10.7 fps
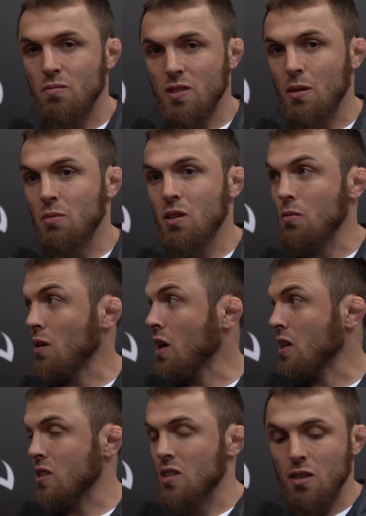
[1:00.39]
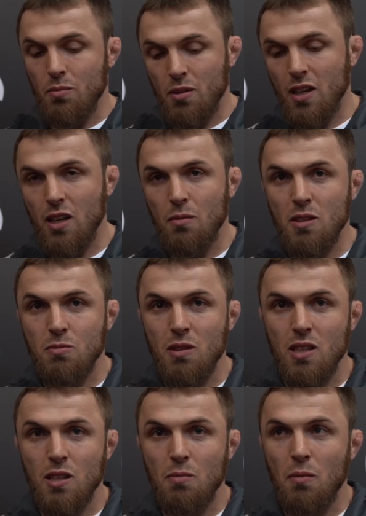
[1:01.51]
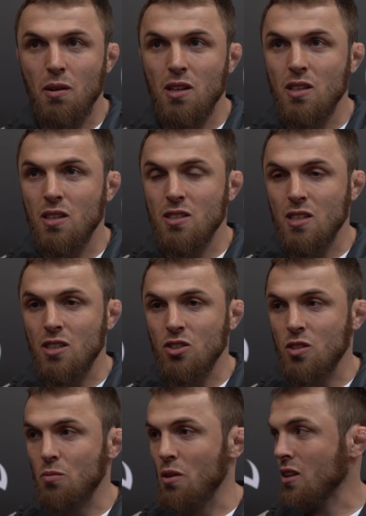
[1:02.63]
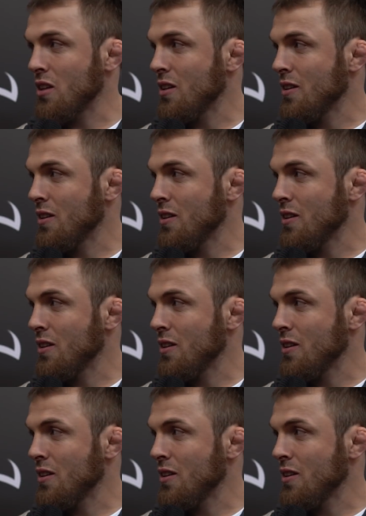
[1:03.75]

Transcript: Забитым как раз это приехали посмотреть, поболеть за наших ребят.